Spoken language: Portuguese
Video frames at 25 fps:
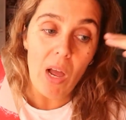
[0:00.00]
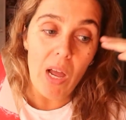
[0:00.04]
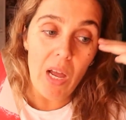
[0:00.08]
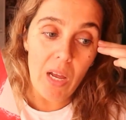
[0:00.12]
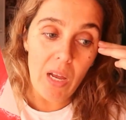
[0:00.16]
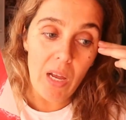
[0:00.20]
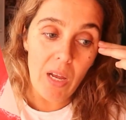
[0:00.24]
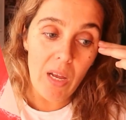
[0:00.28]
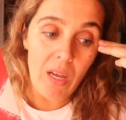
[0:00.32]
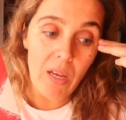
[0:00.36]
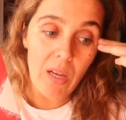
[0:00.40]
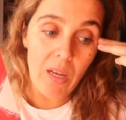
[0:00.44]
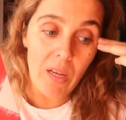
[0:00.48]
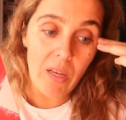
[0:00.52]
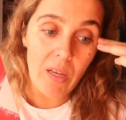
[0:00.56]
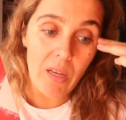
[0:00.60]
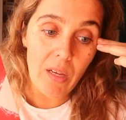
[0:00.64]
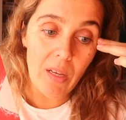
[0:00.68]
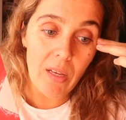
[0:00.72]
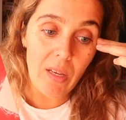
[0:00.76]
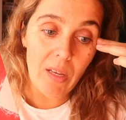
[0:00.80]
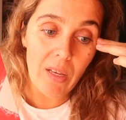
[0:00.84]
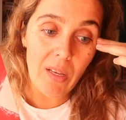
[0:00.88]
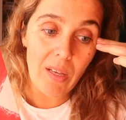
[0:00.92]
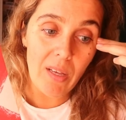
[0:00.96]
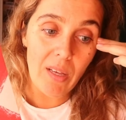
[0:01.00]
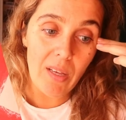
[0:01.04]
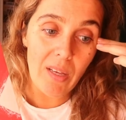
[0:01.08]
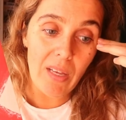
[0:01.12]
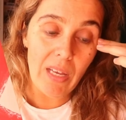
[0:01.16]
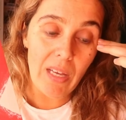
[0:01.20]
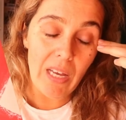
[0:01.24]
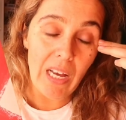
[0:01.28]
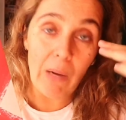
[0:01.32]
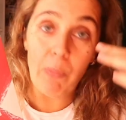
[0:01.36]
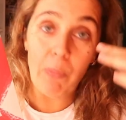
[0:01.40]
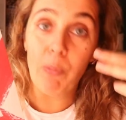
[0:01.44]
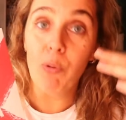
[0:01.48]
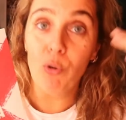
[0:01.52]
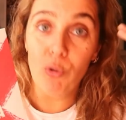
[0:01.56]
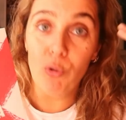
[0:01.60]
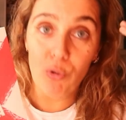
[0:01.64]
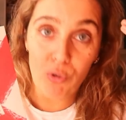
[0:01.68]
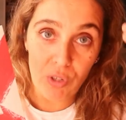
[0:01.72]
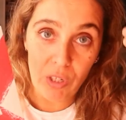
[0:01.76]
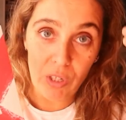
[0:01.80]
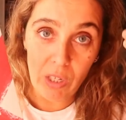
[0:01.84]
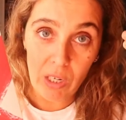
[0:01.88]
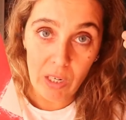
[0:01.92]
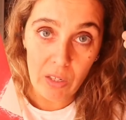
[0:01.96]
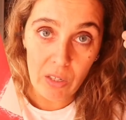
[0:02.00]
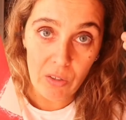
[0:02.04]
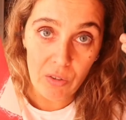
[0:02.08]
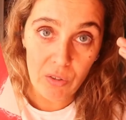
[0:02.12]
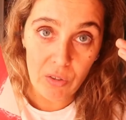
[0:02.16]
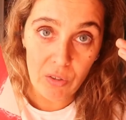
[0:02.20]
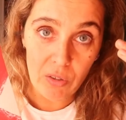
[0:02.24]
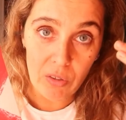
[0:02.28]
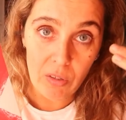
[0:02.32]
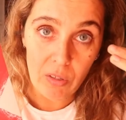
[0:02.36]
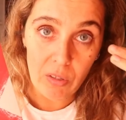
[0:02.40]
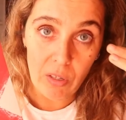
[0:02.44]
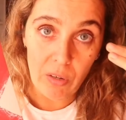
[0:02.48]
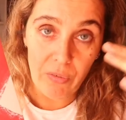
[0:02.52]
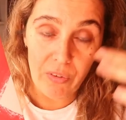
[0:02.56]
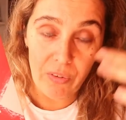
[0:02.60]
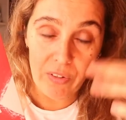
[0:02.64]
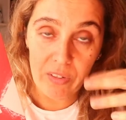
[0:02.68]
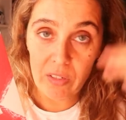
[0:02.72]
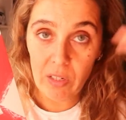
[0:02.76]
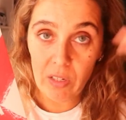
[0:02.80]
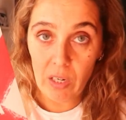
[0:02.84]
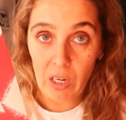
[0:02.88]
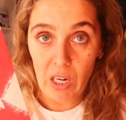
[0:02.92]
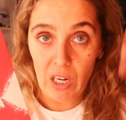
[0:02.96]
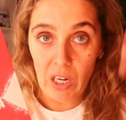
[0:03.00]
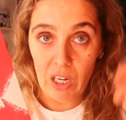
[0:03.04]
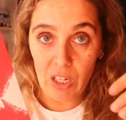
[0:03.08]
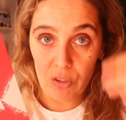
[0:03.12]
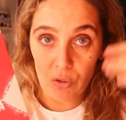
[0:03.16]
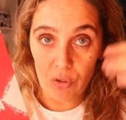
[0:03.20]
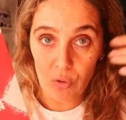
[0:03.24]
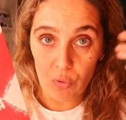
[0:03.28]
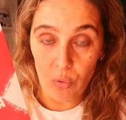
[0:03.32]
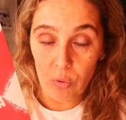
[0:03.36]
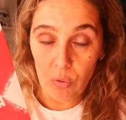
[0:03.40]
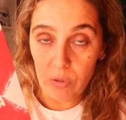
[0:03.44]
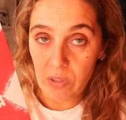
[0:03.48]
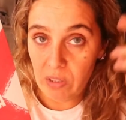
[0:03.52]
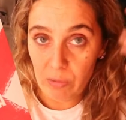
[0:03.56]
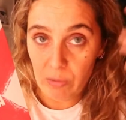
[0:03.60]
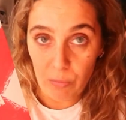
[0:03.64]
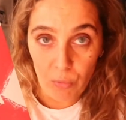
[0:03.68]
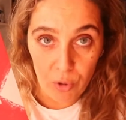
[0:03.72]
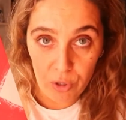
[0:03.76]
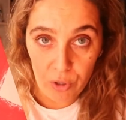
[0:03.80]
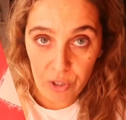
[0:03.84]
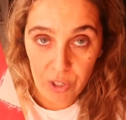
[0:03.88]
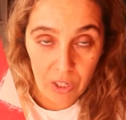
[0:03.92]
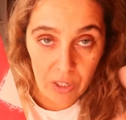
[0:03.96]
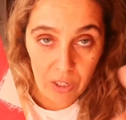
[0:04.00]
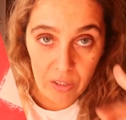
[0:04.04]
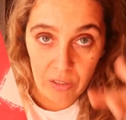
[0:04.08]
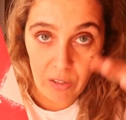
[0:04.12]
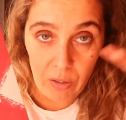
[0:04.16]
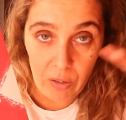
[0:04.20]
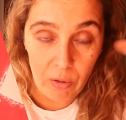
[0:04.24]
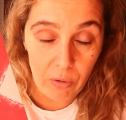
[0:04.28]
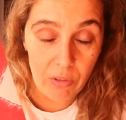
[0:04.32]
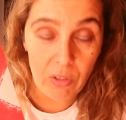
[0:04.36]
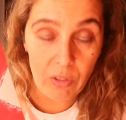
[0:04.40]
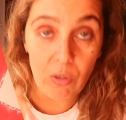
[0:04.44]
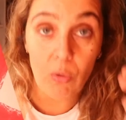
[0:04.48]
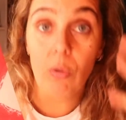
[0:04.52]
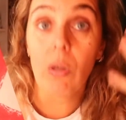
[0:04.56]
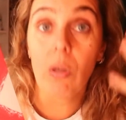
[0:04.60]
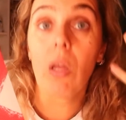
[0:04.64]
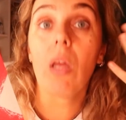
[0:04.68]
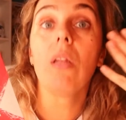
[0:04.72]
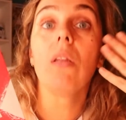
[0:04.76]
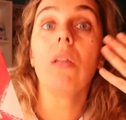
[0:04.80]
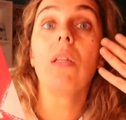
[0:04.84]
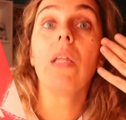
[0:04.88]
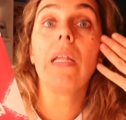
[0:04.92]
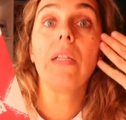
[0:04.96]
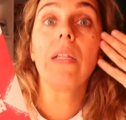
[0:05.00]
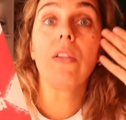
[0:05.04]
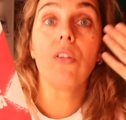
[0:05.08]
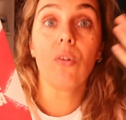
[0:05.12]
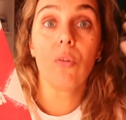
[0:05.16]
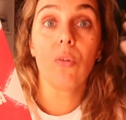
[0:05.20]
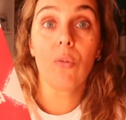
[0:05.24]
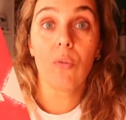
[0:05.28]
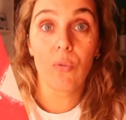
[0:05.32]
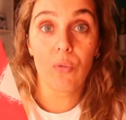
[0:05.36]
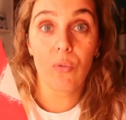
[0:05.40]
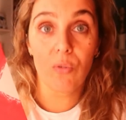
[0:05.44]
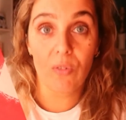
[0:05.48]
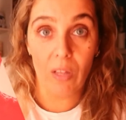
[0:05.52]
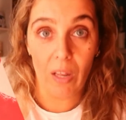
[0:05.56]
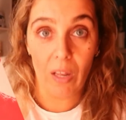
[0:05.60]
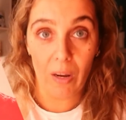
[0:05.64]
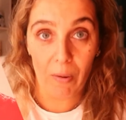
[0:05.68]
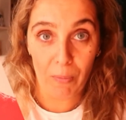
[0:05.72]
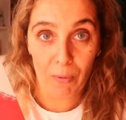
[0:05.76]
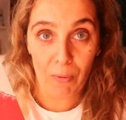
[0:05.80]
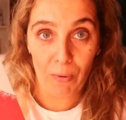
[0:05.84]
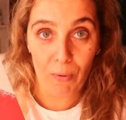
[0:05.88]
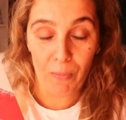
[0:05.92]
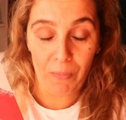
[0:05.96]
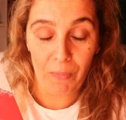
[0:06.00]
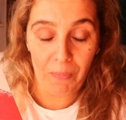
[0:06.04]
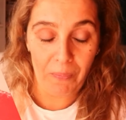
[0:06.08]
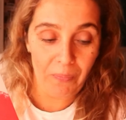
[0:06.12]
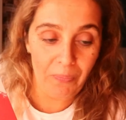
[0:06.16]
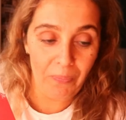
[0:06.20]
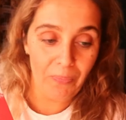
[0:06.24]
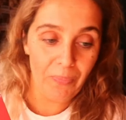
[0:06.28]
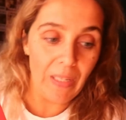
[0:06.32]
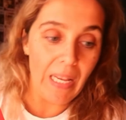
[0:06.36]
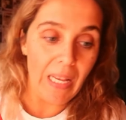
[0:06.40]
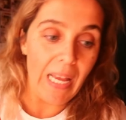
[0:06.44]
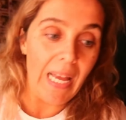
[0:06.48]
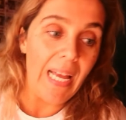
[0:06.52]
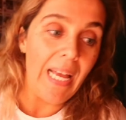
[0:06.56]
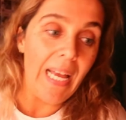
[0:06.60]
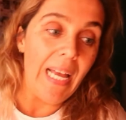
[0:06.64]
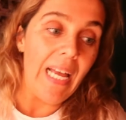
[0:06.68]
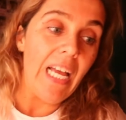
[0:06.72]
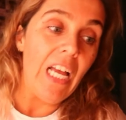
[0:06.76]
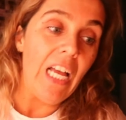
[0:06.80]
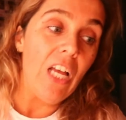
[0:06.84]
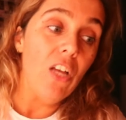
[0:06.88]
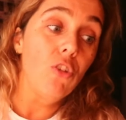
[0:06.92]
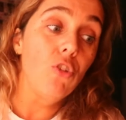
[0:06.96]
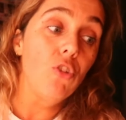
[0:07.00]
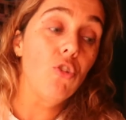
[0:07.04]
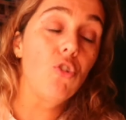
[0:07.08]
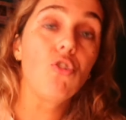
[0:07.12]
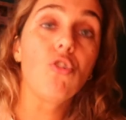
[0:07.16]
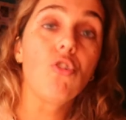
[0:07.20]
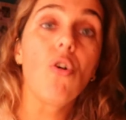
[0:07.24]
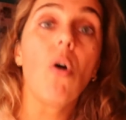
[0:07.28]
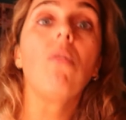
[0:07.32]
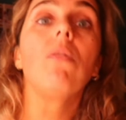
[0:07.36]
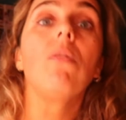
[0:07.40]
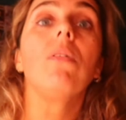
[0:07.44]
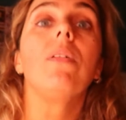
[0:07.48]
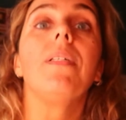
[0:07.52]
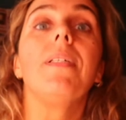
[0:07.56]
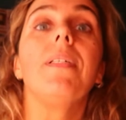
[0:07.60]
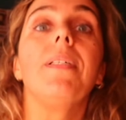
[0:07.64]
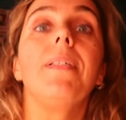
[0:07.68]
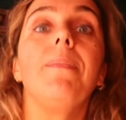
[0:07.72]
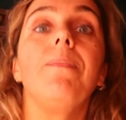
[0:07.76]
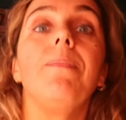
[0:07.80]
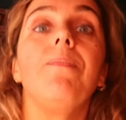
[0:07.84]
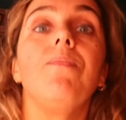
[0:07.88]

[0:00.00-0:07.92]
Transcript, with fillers: a, eh, a reproduzirem-se, a fazerem casulos e moscas e não sei o que dentro do cérebro. Só que